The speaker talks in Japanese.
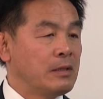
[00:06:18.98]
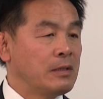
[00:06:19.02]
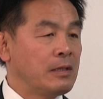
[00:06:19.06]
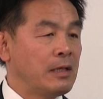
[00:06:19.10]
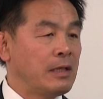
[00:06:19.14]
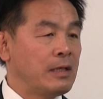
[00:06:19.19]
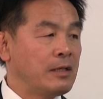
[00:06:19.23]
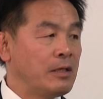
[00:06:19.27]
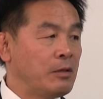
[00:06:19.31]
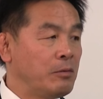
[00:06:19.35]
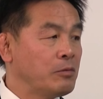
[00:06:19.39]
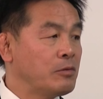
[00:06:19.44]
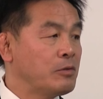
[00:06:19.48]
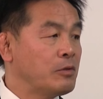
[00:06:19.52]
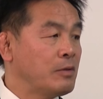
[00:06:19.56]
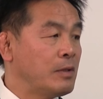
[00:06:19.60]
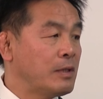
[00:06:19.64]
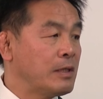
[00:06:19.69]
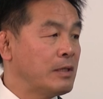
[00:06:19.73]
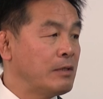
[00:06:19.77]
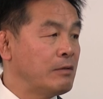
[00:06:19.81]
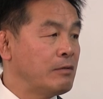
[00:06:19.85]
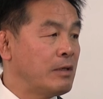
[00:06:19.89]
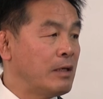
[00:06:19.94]
誰でもとい
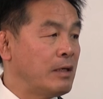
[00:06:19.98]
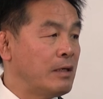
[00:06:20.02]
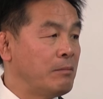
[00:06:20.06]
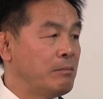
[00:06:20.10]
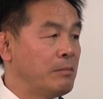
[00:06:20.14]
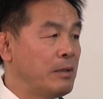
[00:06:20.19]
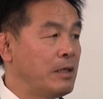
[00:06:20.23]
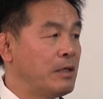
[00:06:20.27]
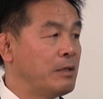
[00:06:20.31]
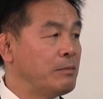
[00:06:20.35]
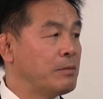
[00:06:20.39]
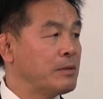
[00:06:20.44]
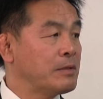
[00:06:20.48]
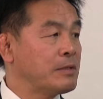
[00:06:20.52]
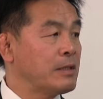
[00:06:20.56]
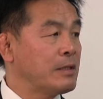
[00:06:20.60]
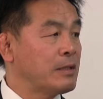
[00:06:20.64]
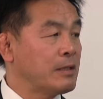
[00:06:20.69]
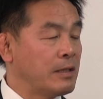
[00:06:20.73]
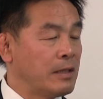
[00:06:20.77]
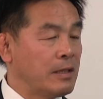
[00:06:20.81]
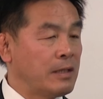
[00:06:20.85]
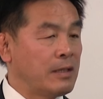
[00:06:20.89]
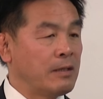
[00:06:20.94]
うわけには参りま
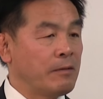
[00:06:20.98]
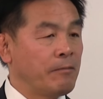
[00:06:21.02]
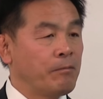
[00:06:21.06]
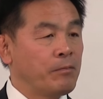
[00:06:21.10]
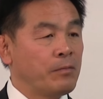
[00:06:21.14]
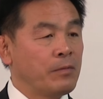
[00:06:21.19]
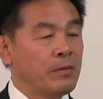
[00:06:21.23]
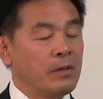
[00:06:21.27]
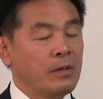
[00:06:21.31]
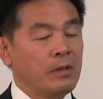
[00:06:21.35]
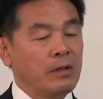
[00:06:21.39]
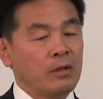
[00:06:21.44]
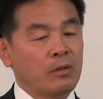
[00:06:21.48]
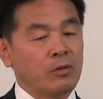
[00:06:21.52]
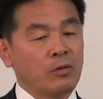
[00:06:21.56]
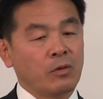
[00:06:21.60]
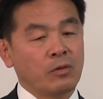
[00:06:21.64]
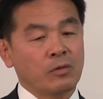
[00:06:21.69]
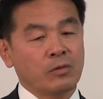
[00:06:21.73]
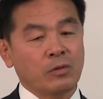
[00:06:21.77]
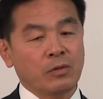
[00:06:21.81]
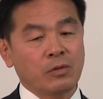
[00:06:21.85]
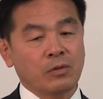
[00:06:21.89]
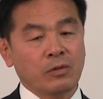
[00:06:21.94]
せんが、
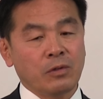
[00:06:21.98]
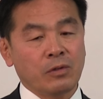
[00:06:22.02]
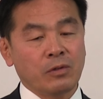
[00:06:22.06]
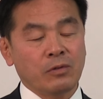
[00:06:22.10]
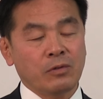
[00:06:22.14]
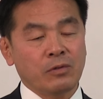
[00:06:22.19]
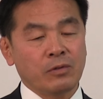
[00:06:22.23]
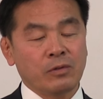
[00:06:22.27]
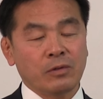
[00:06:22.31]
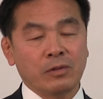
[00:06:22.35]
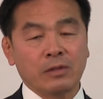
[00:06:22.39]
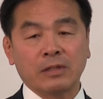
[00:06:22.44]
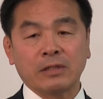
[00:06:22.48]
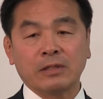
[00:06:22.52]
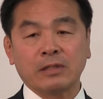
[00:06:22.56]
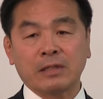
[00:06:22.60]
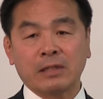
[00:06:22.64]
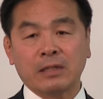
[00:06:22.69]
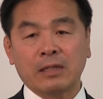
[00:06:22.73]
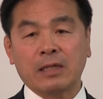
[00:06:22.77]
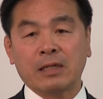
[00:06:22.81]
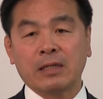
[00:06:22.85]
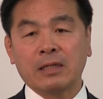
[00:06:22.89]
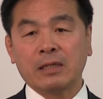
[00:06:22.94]
高等教育です
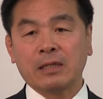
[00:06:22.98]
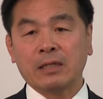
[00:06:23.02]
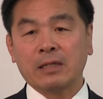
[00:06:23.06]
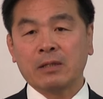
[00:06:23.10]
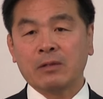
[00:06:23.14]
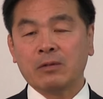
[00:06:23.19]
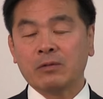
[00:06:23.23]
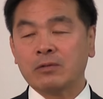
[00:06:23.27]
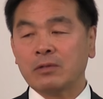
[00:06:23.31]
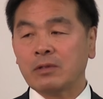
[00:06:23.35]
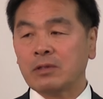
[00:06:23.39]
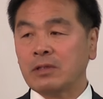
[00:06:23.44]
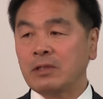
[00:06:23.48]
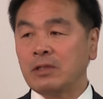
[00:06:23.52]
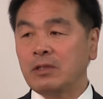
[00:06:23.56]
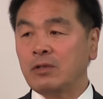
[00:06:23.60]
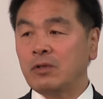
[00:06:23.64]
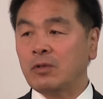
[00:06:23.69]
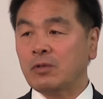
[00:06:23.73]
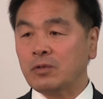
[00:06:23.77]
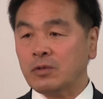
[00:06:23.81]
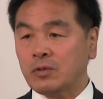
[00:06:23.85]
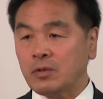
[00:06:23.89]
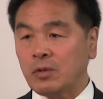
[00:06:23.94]
から、本当に
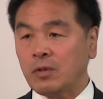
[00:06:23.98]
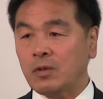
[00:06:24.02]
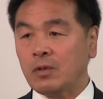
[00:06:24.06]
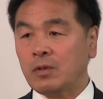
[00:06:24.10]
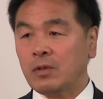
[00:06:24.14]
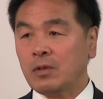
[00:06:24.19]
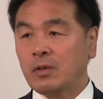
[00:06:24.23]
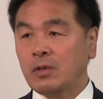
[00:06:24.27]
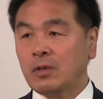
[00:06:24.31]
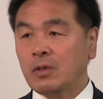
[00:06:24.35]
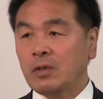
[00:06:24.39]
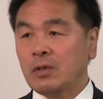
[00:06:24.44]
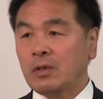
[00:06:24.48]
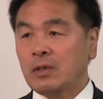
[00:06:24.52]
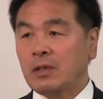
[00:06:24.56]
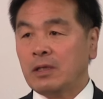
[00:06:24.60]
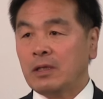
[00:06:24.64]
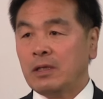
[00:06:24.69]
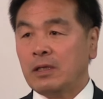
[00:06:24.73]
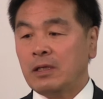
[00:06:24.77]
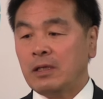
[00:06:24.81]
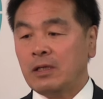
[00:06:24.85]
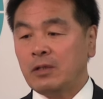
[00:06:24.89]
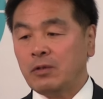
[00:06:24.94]
意欲と
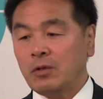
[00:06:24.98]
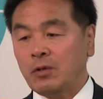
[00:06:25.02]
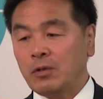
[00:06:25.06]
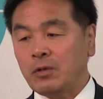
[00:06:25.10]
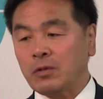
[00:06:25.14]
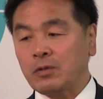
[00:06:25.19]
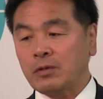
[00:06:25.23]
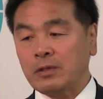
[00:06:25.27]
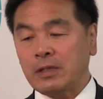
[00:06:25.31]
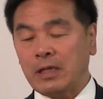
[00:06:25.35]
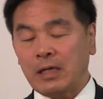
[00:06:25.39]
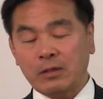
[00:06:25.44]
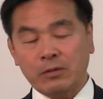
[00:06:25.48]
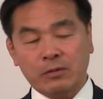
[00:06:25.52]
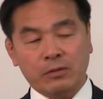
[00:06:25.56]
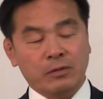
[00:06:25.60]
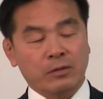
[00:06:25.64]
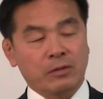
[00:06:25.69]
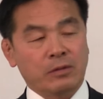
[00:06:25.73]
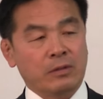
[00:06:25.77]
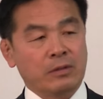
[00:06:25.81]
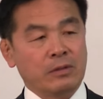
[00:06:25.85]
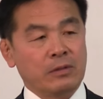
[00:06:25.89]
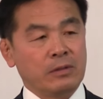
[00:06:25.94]
能力のあ
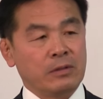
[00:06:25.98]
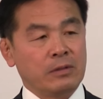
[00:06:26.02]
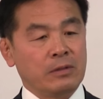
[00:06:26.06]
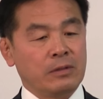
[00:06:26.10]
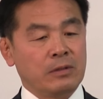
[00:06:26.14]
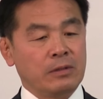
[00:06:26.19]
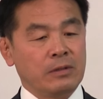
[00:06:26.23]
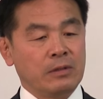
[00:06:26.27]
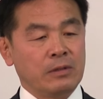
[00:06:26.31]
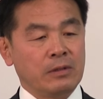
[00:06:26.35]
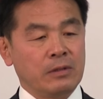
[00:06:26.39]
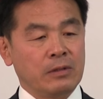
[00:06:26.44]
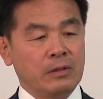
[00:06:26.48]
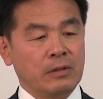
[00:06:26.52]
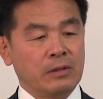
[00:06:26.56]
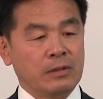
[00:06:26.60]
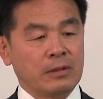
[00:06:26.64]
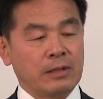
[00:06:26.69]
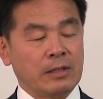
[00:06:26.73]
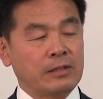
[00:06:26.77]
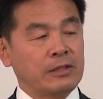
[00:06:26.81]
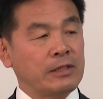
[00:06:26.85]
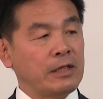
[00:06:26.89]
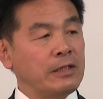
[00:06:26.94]
る
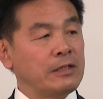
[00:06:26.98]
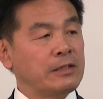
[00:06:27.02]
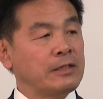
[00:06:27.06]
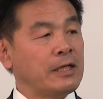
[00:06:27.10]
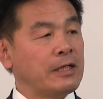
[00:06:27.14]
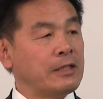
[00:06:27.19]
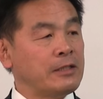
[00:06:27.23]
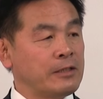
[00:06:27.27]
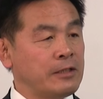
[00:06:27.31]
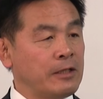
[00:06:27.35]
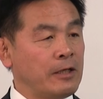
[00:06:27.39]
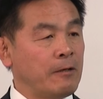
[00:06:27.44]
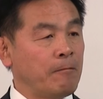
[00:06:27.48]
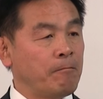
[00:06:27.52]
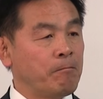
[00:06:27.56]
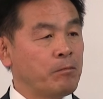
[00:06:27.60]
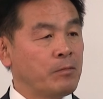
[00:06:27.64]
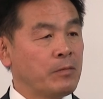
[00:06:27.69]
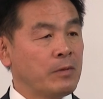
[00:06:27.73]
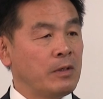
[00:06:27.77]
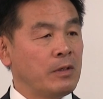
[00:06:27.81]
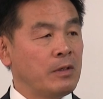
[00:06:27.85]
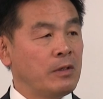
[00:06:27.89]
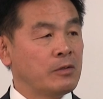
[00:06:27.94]
学生に対し
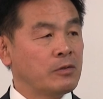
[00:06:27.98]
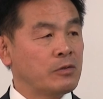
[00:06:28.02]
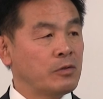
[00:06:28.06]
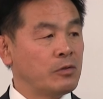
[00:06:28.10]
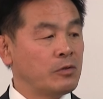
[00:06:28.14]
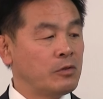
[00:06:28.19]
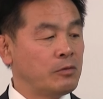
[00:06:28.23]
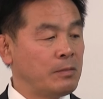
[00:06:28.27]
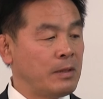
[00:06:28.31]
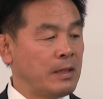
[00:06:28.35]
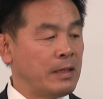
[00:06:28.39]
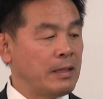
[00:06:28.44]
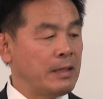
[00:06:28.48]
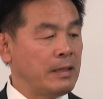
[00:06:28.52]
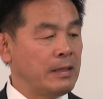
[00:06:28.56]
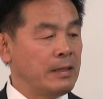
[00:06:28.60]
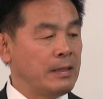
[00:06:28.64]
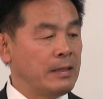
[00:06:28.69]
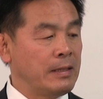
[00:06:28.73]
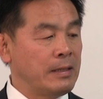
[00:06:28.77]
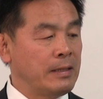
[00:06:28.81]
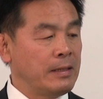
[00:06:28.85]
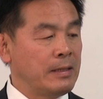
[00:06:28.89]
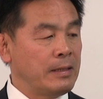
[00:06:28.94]
て、そういう
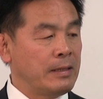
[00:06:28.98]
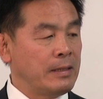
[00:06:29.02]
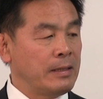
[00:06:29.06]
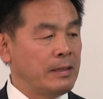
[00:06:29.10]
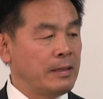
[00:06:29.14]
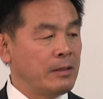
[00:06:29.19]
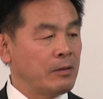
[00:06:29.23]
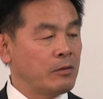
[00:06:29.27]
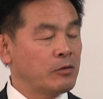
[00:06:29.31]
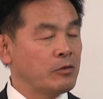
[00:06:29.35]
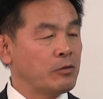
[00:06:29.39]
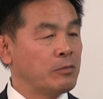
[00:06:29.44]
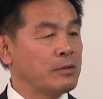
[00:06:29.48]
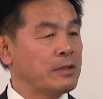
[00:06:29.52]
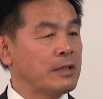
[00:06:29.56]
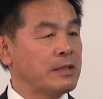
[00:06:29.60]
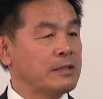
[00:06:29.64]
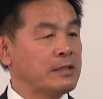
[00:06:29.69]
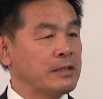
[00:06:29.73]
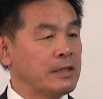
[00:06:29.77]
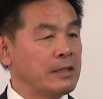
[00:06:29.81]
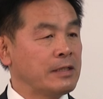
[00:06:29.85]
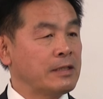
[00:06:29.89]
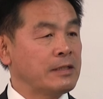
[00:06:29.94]
子ども
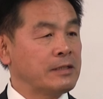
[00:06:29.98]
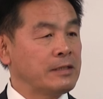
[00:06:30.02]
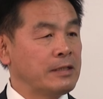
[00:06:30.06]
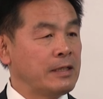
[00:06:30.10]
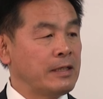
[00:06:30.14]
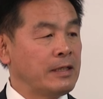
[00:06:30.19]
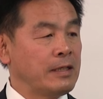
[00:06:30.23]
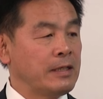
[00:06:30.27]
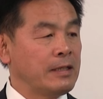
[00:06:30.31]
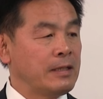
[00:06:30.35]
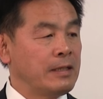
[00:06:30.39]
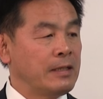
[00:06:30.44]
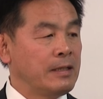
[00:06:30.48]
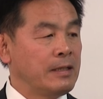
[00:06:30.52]
たちがですね、